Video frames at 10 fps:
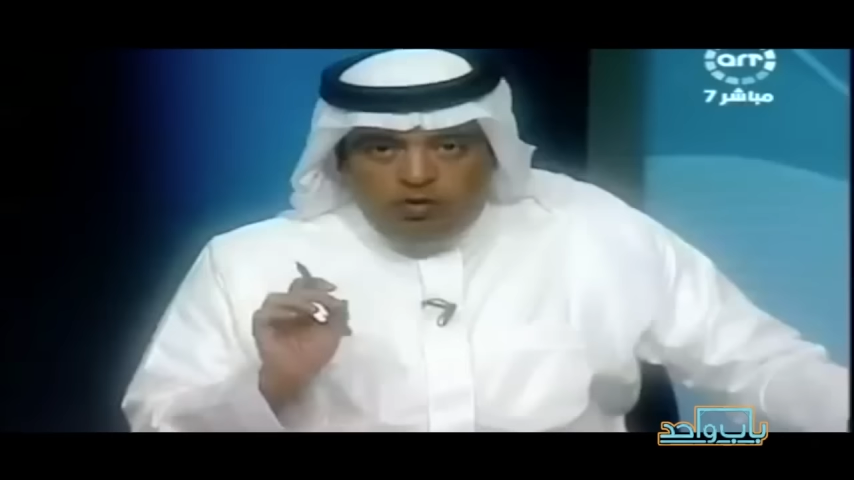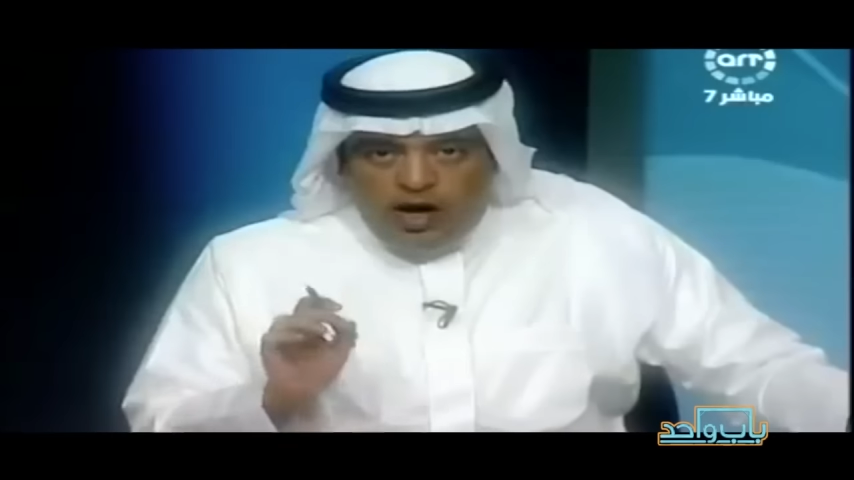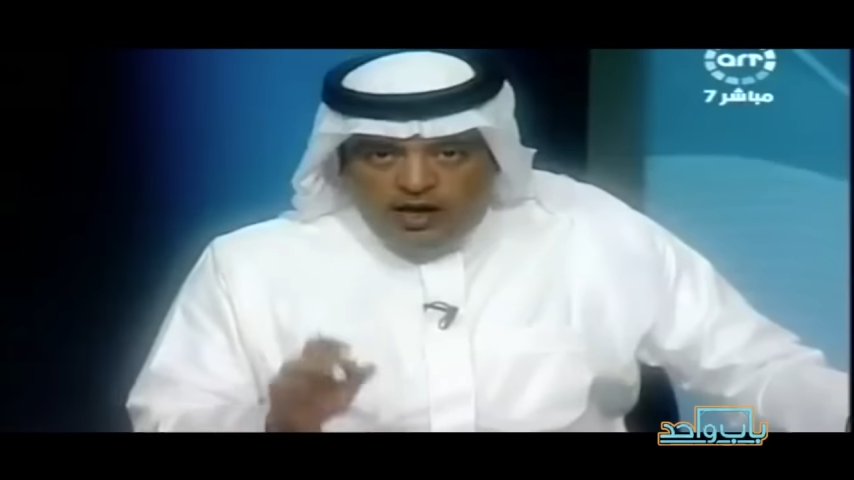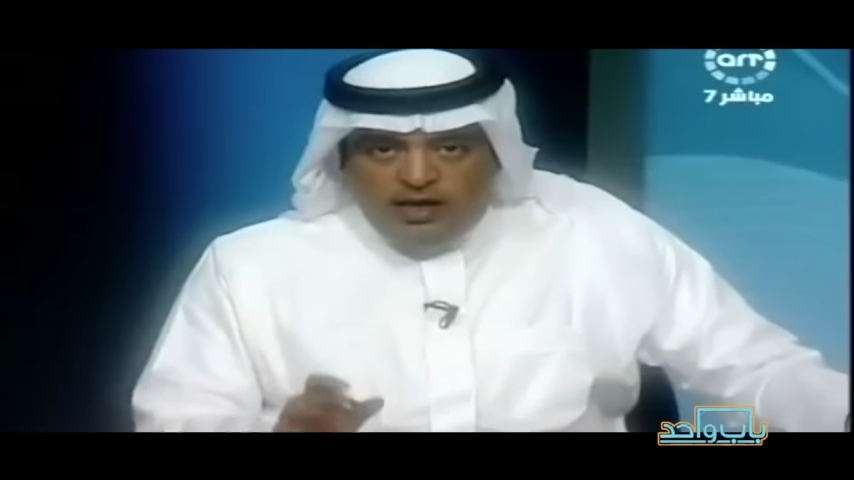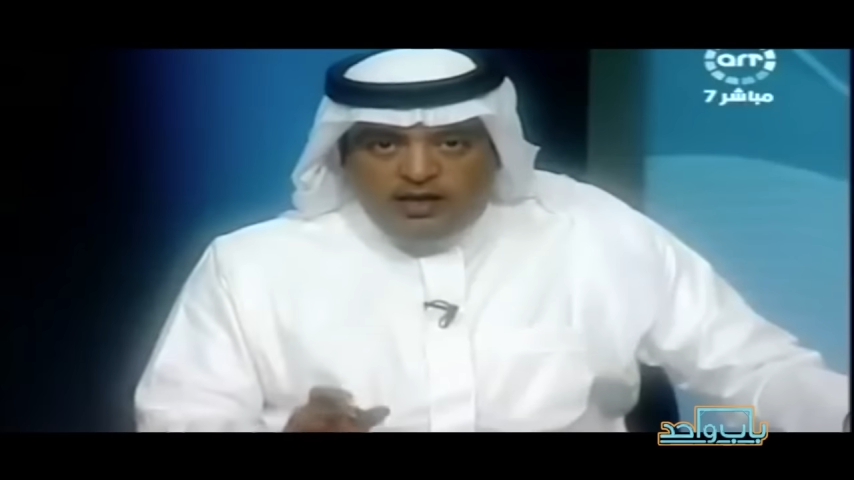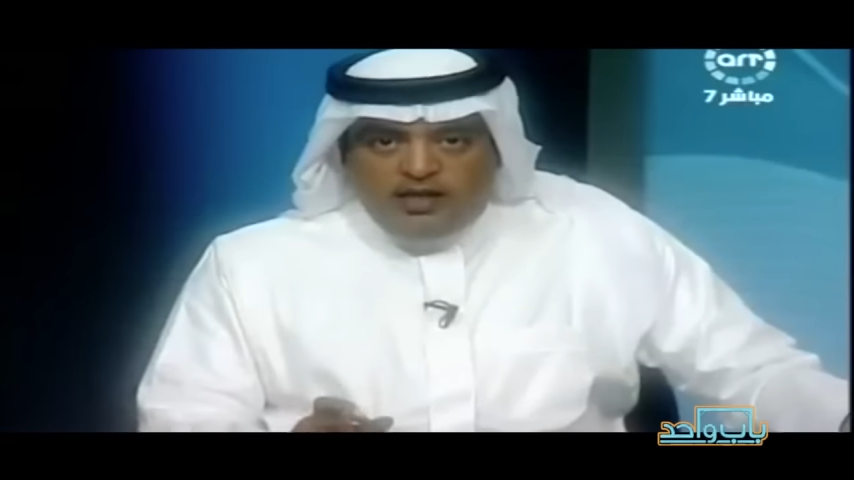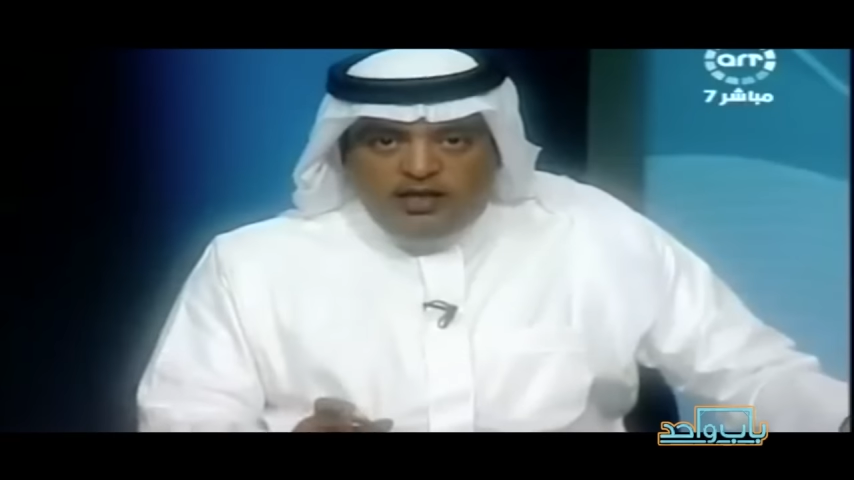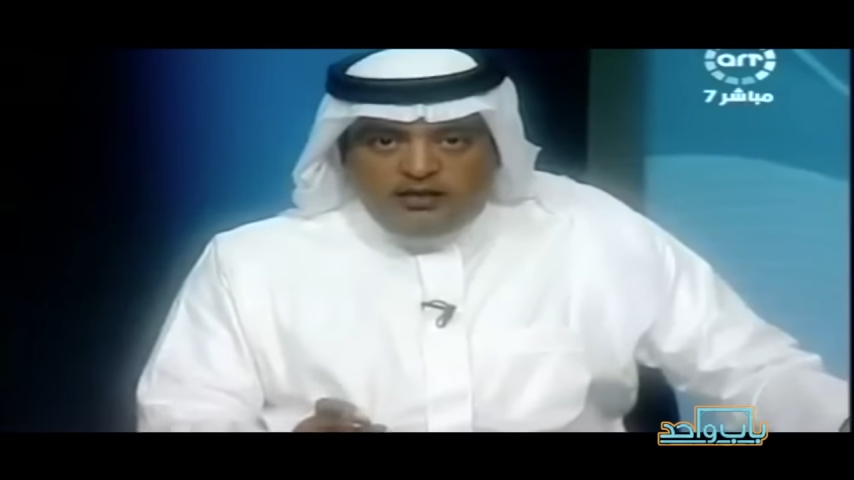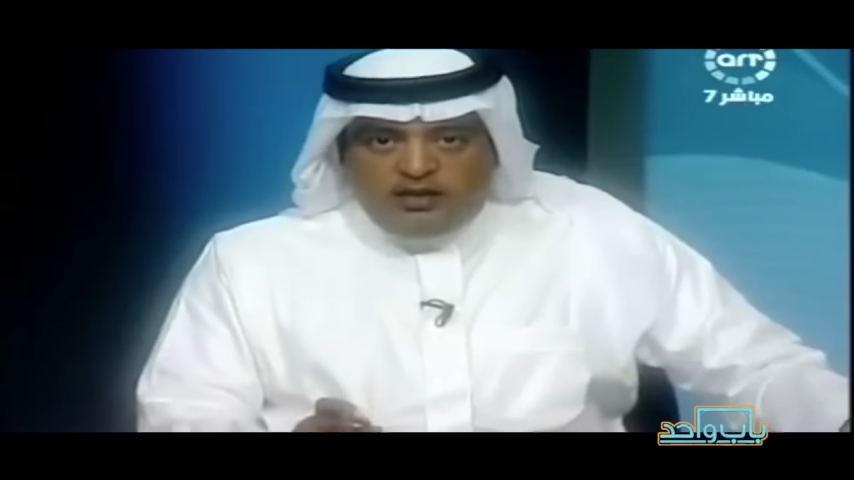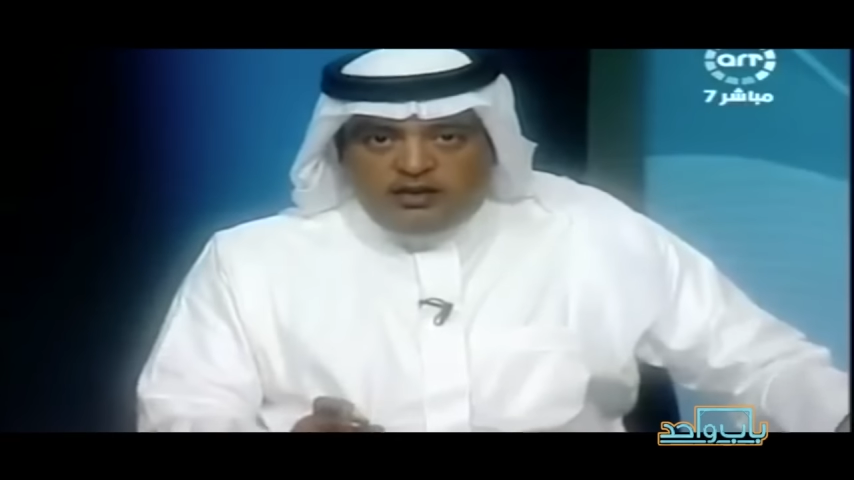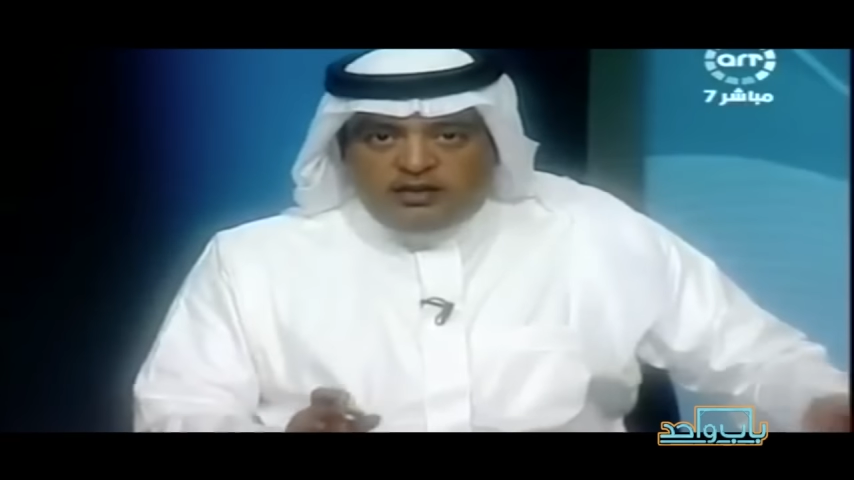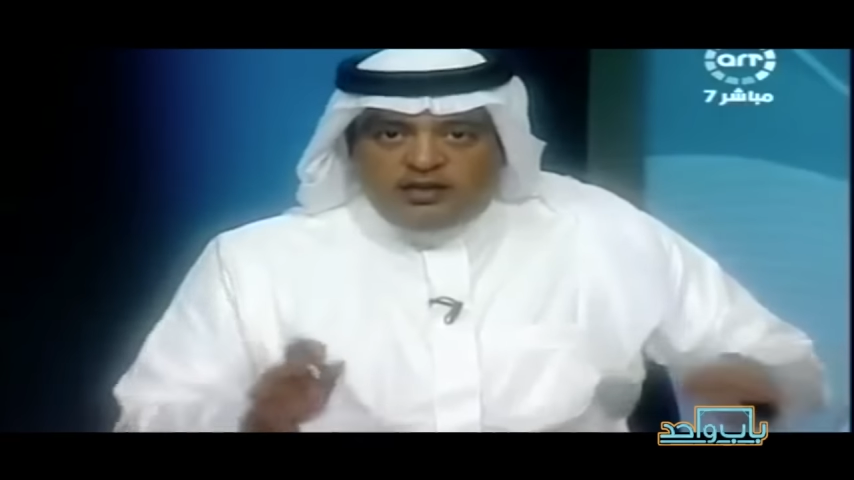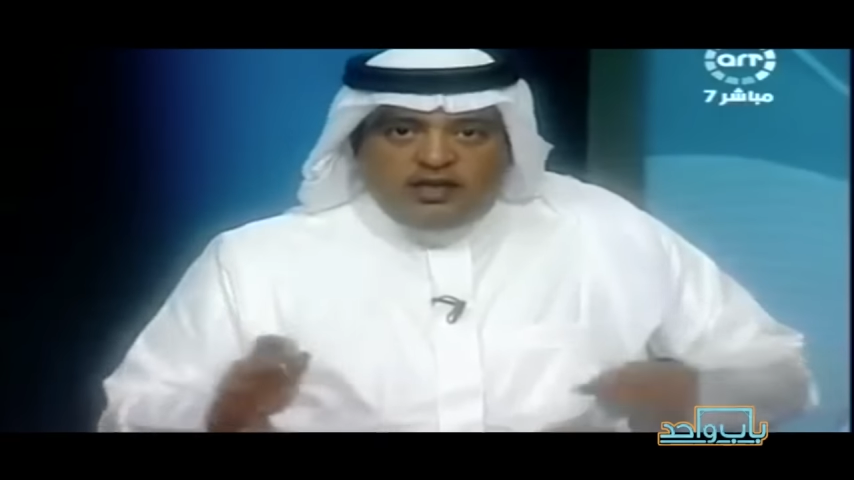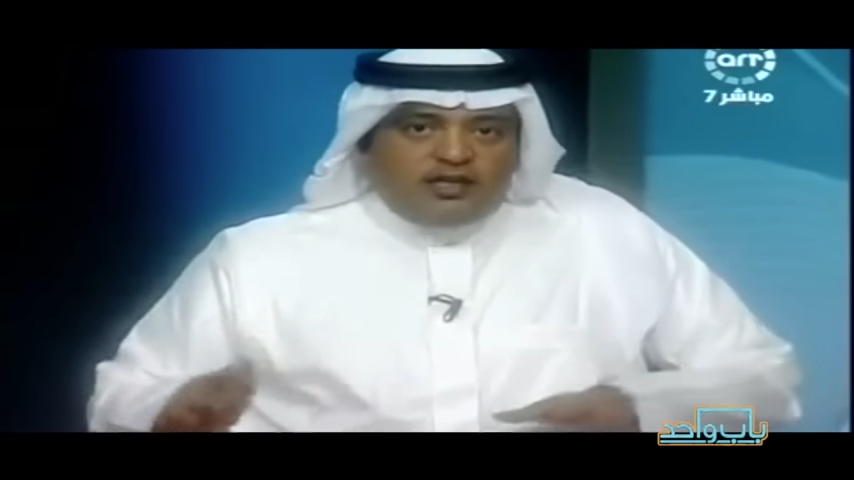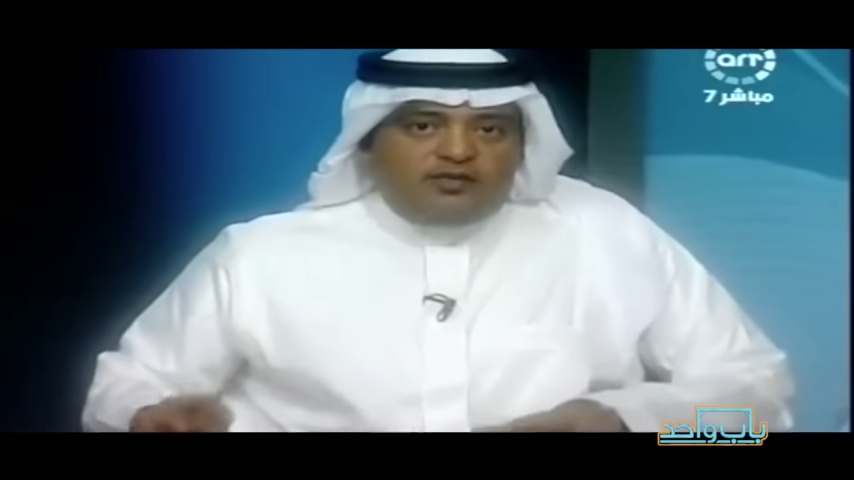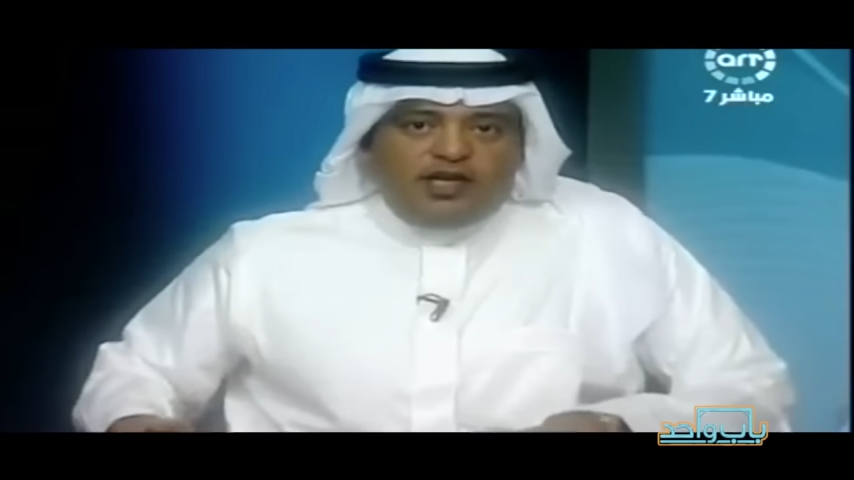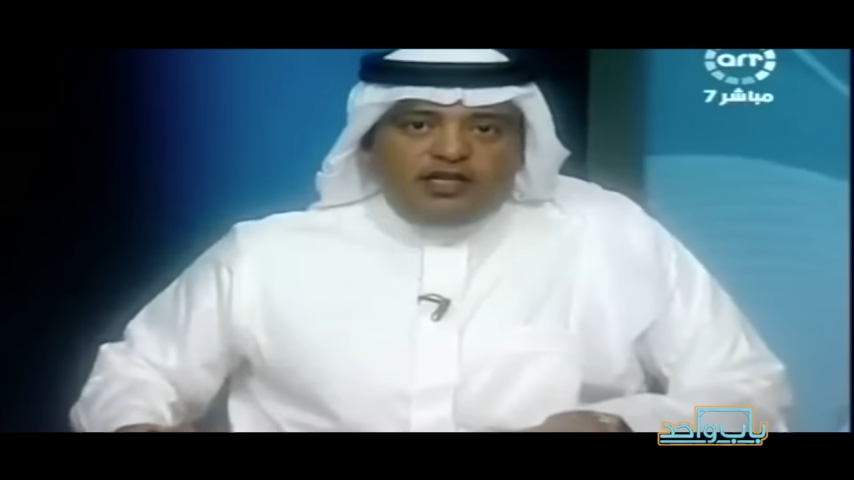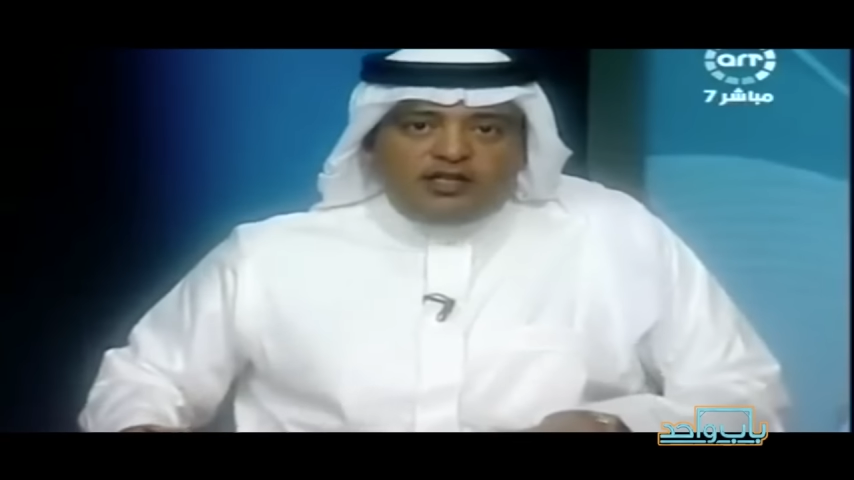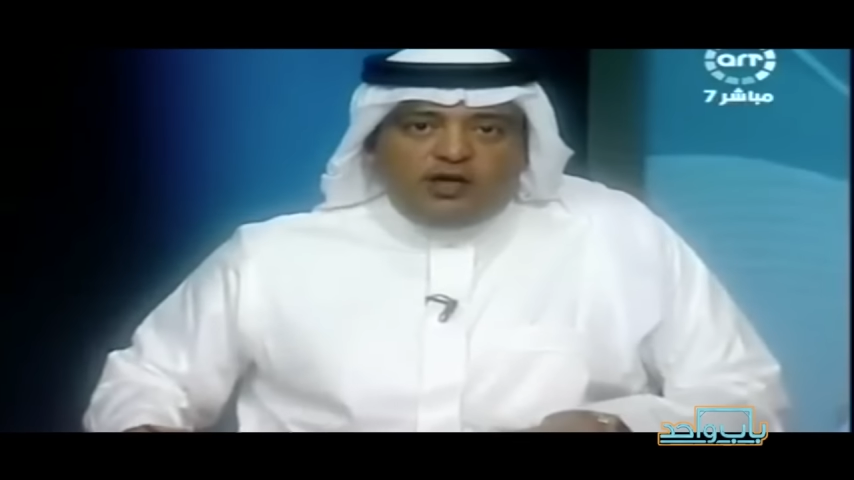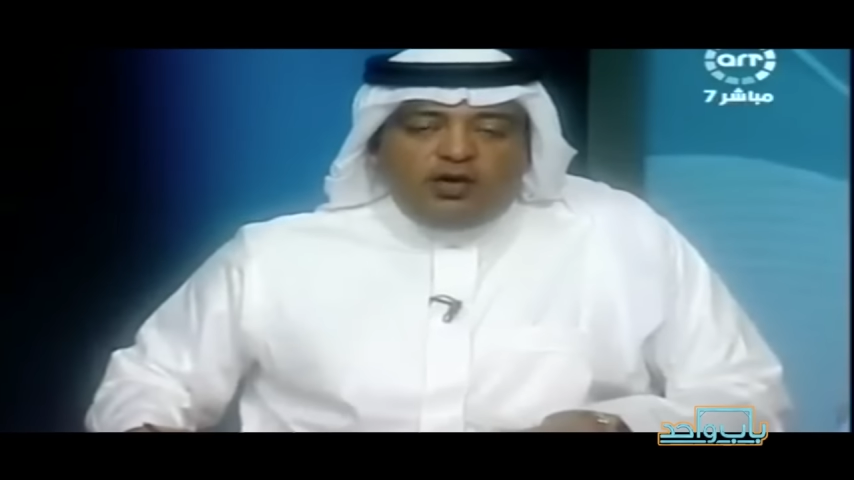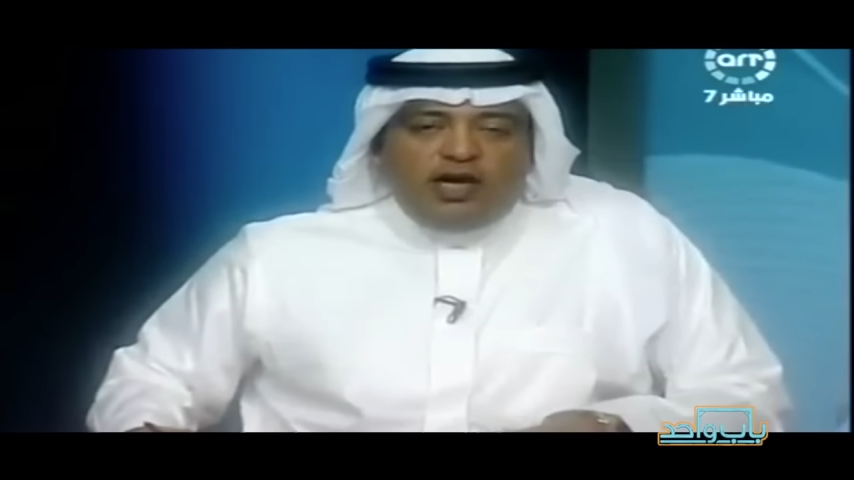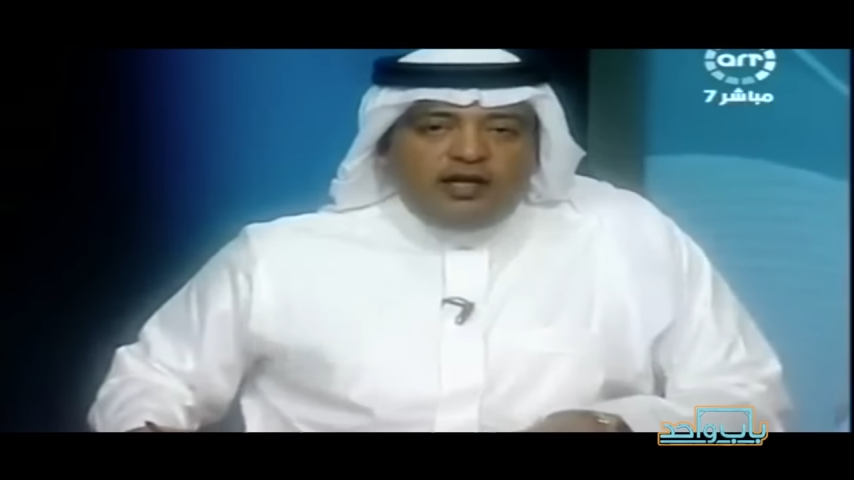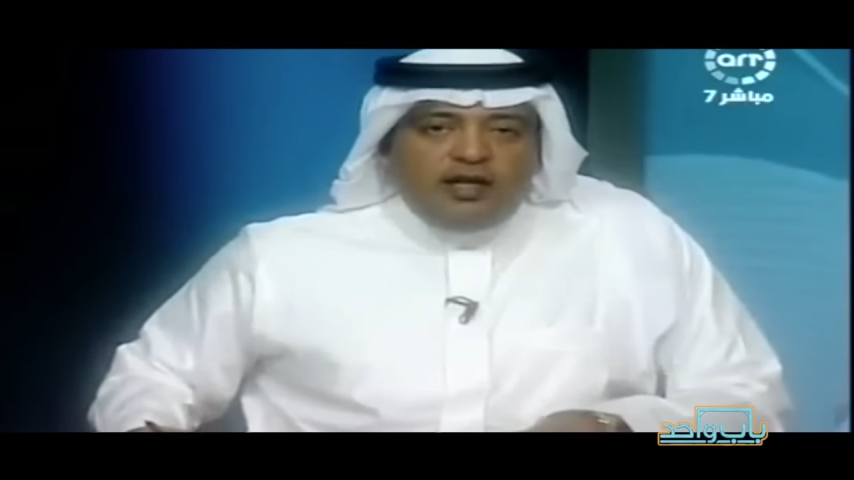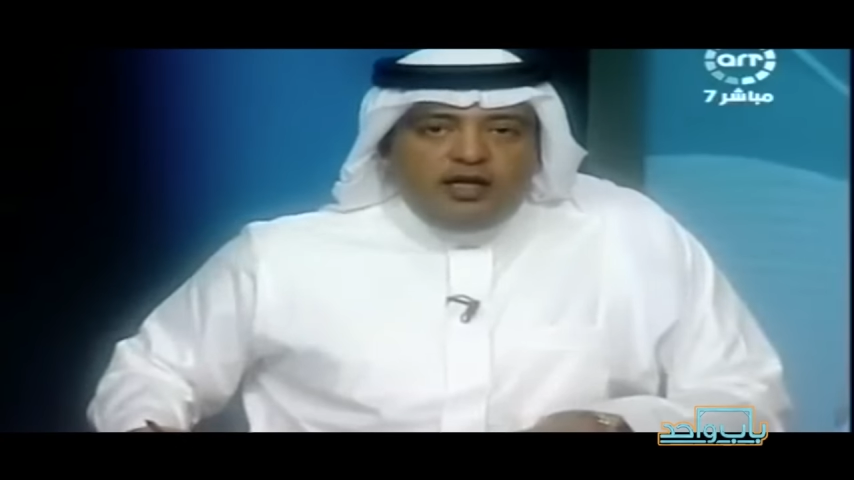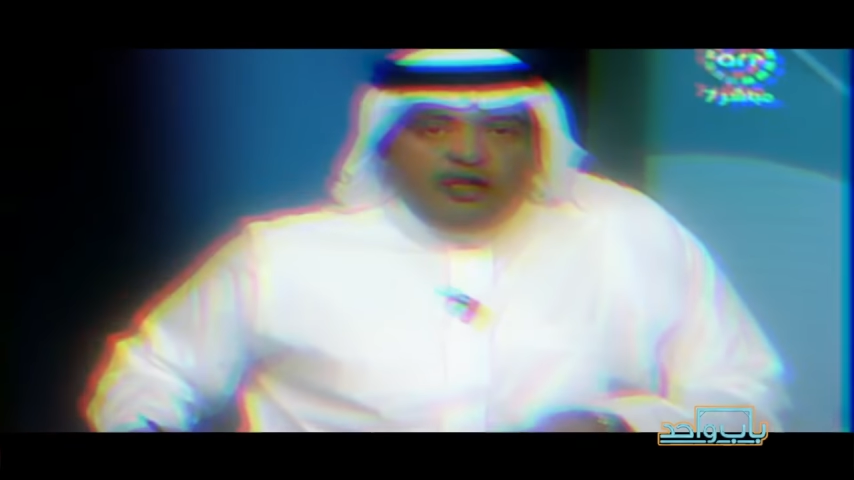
مؤكدة تصلت فيها الجولة